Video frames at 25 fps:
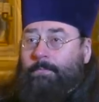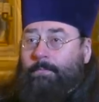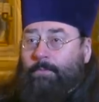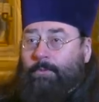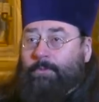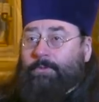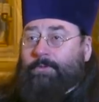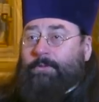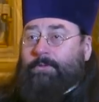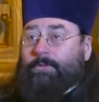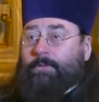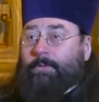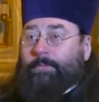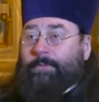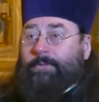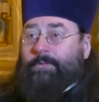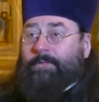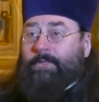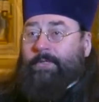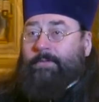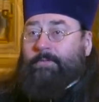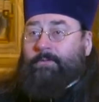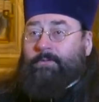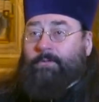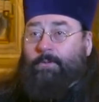Можете себе
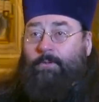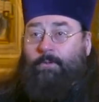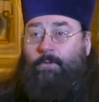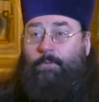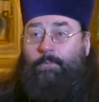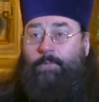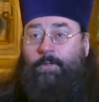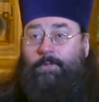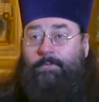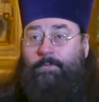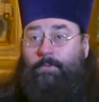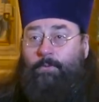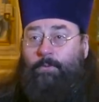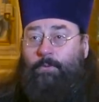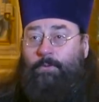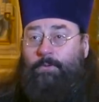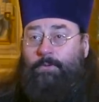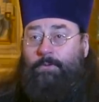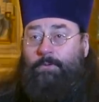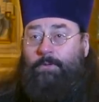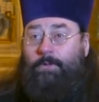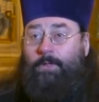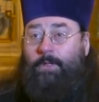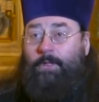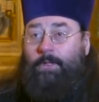представить, 41 год.